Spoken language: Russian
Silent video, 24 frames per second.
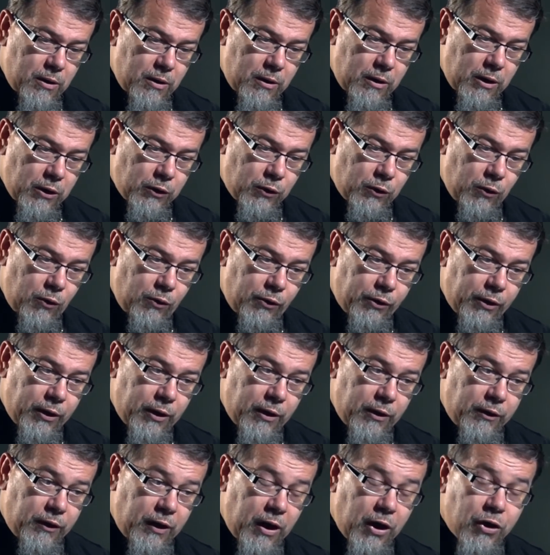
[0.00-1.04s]
которое
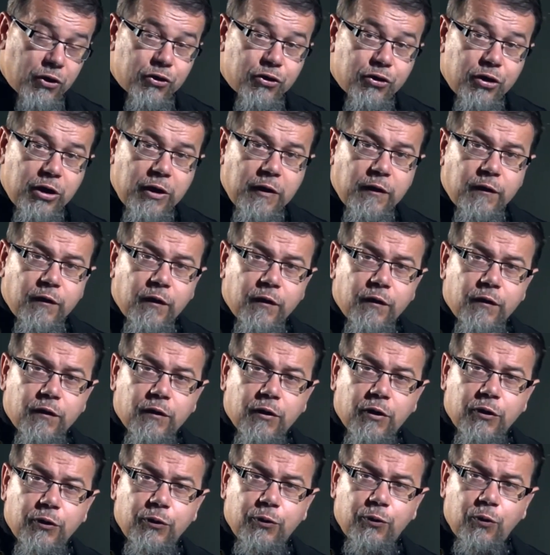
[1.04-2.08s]

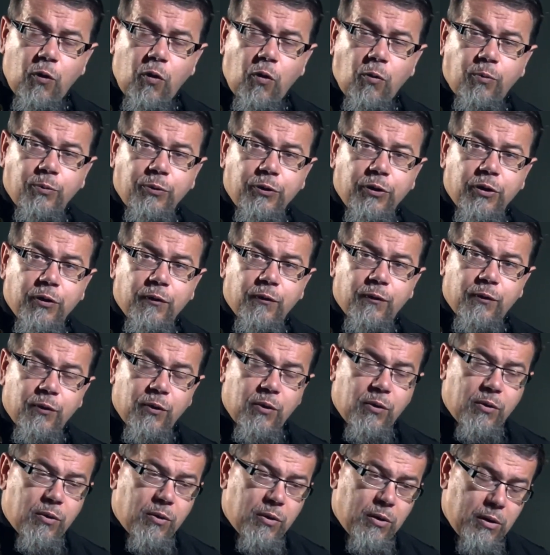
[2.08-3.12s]
неожиданно дом
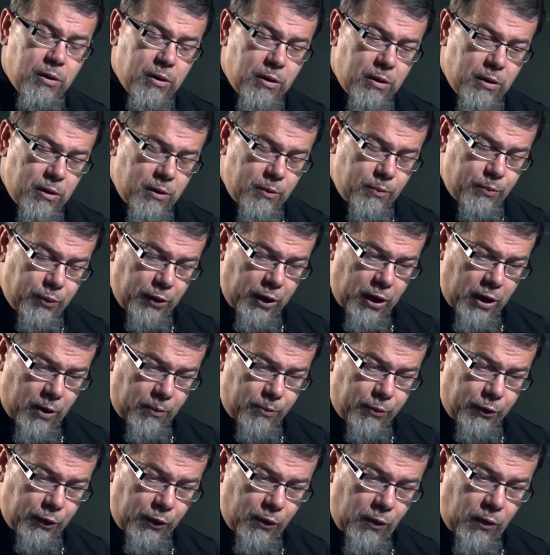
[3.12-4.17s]
его
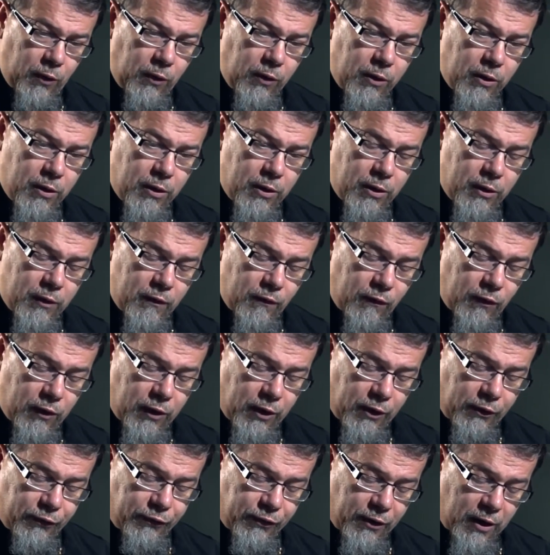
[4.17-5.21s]
приобрел в
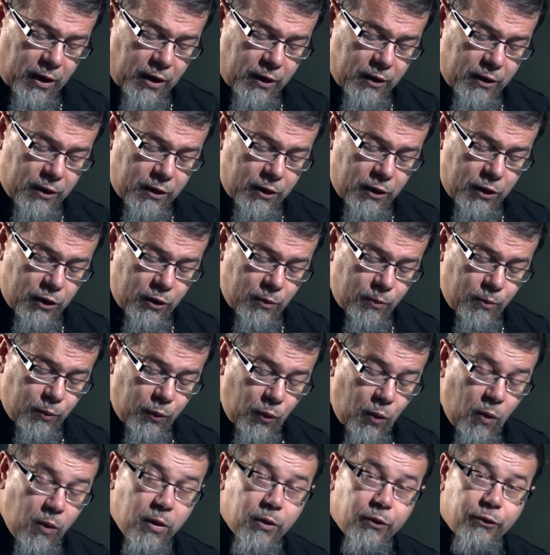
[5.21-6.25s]
глазах
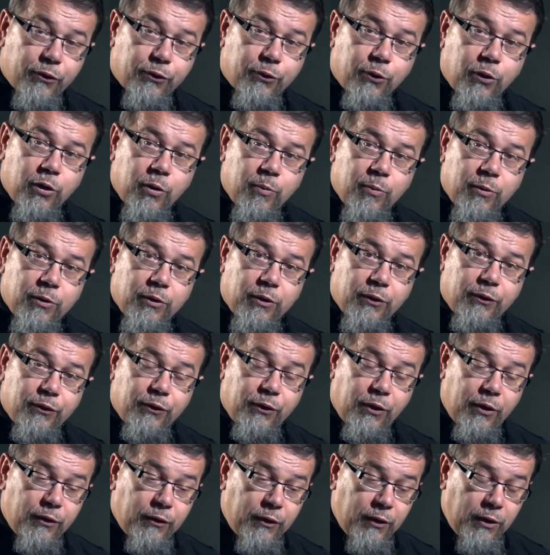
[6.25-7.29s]
Бога, что именно
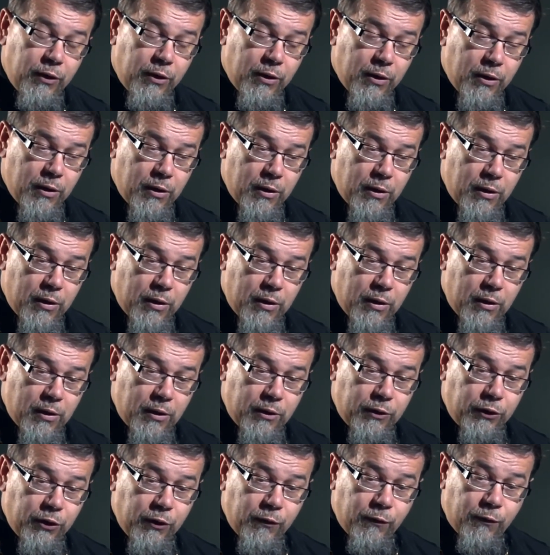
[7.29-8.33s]
среди
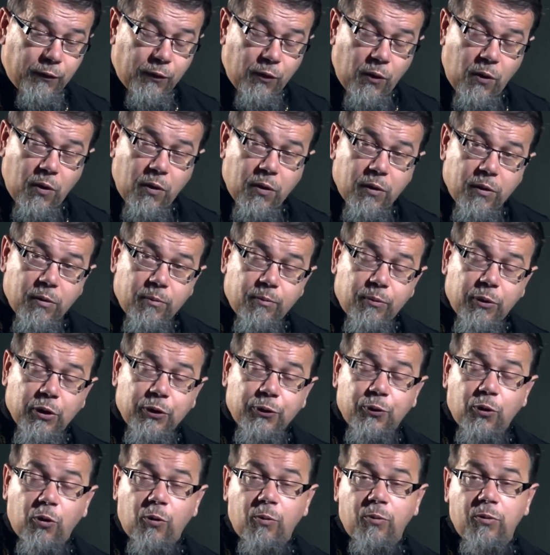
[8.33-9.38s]
его
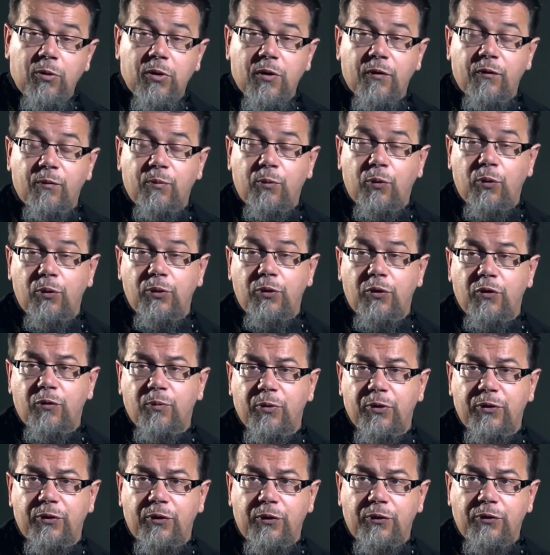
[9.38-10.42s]
потомков будет
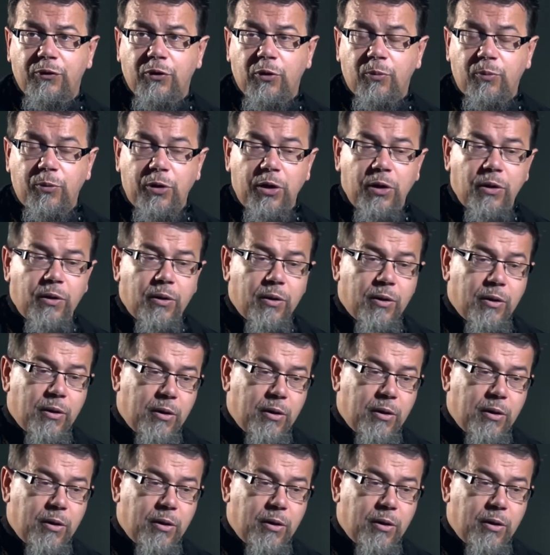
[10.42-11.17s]
спаситель мир.